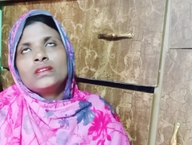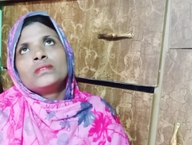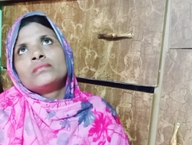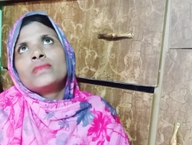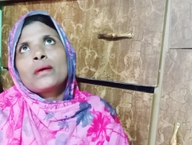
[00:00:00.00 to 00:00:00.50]

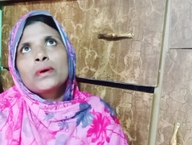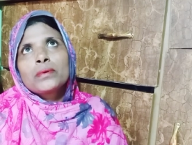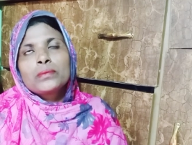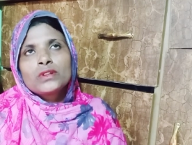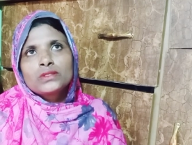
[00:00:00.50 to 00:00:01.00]
মা বাবা
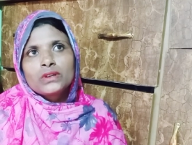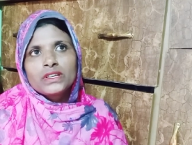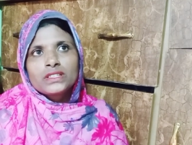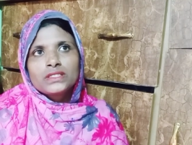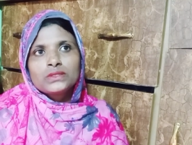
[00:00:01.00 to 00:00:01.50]
বলতে
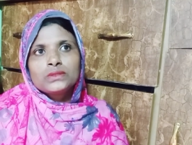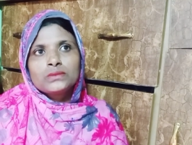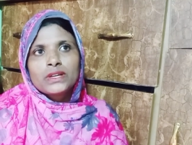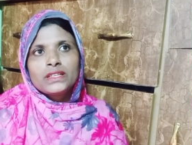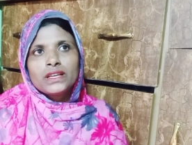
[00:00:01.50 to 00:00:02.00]
অনেক কিছু
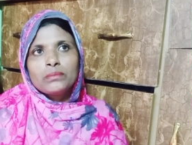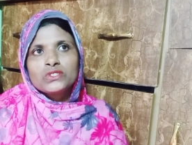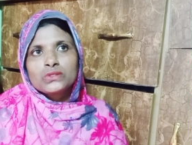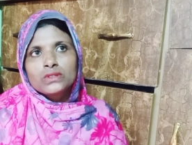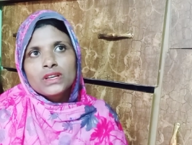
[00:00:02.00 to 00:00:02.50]
মানে আমি
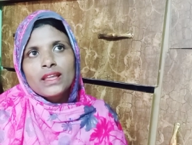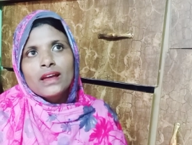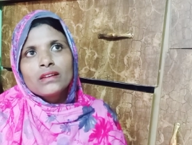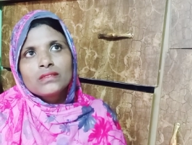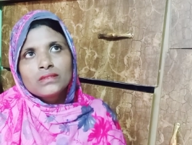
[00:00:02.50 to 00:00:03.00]
ছোটোবেলা
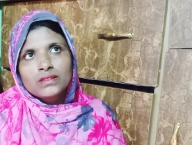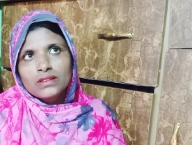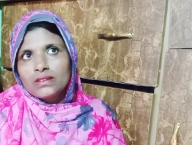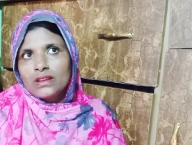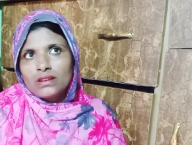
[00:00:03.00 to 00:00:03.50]

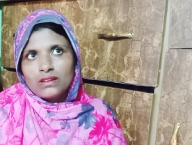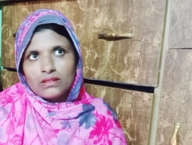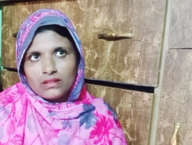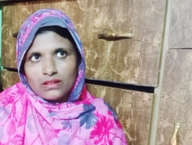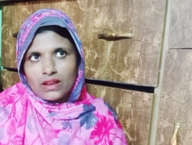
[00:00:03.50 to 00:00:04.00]

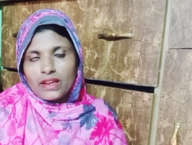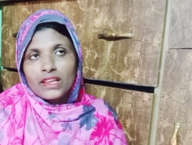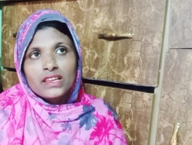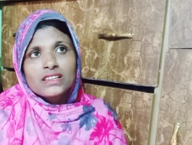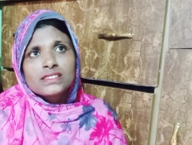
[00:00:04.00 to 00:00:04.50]

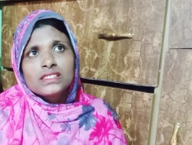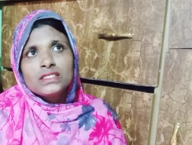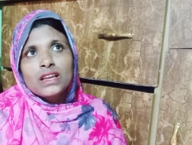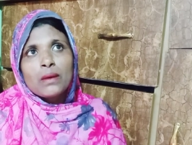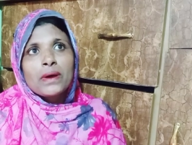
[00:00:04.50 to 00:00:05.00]
হারাই গেছি
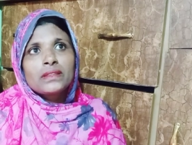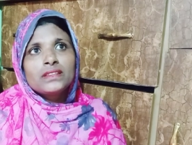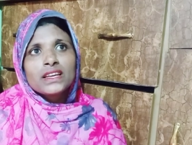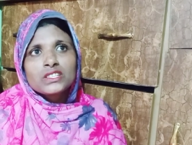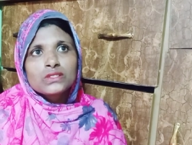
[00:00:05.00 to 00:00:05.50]
আমার
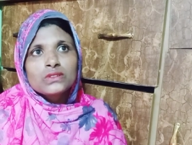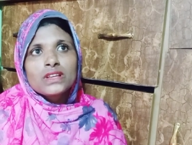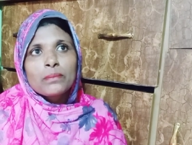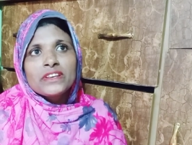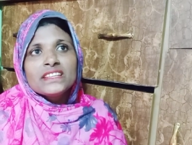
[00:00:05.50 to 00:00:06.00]
দেশ কই
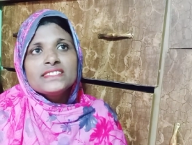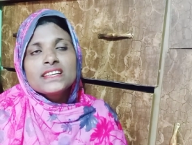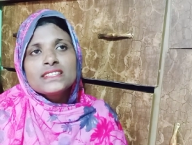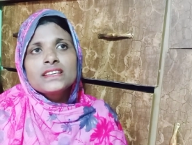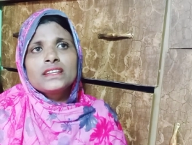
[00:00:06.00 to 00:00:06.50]
আমি
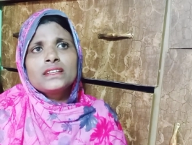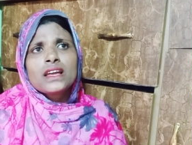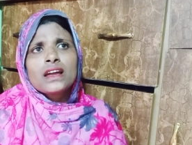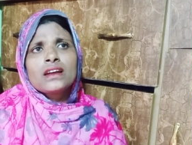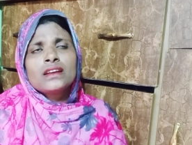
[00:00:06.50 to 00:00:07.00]
নিজেই জানি না
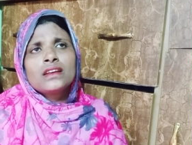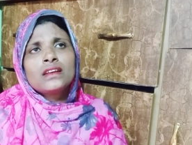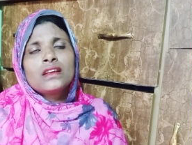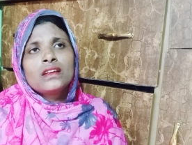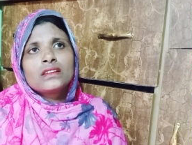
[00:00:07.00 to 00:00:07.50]

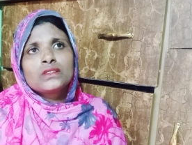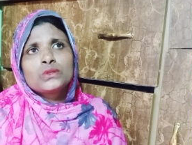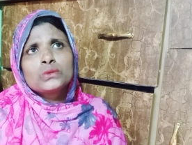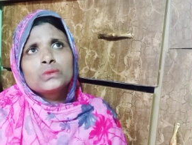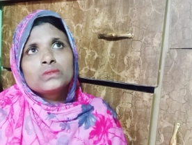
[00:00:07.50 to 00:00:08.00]

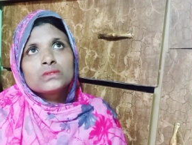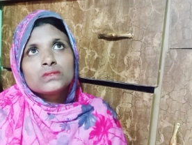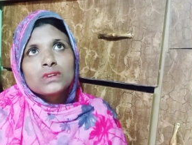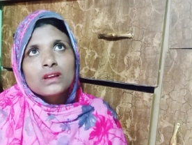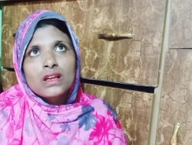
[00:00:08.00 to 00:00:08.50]
কিন্তু
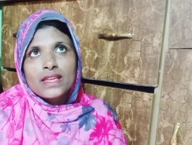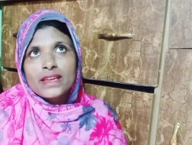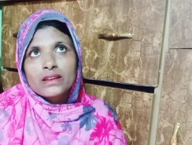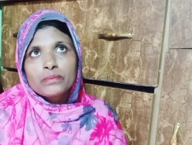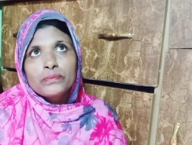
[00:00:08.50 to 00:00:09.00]

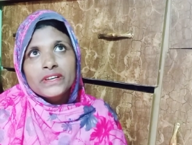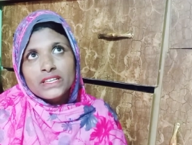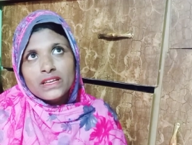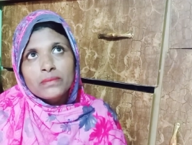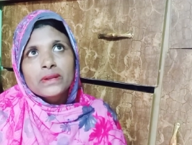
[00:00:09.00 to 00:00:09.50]
এক বেটি
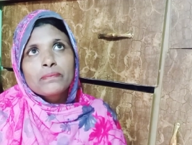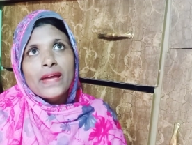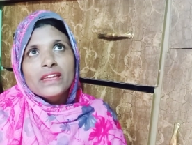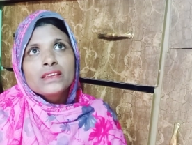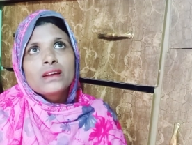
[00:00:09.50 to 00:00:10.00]
আমার
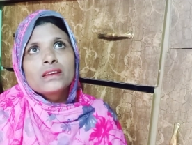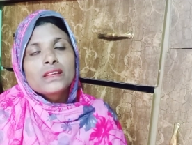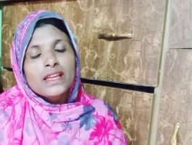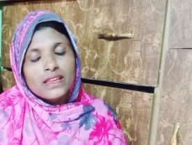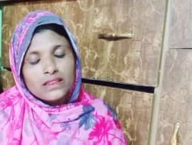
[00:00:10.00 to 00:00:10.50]
পাইয়া
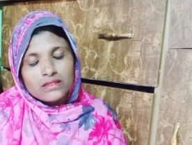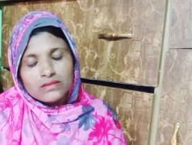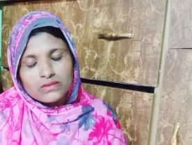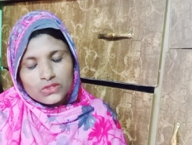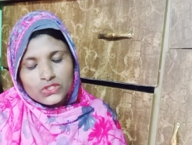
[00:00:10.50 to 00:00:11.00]
এই
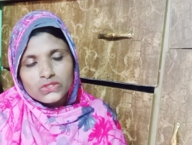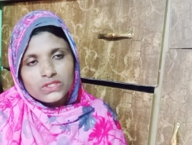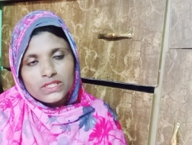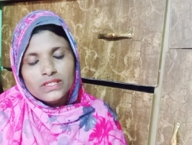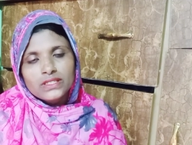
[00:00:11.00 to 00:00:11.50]

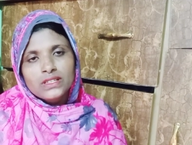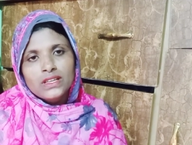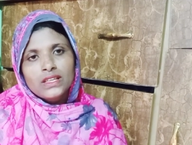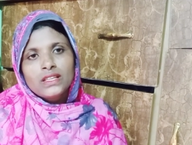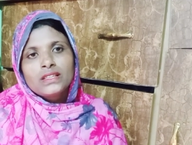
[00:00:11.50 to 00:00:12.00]
নসন্দীপ
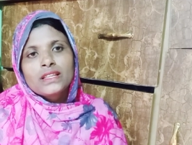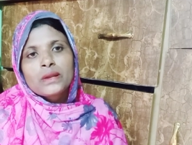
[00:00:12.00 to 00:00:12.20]
তারপর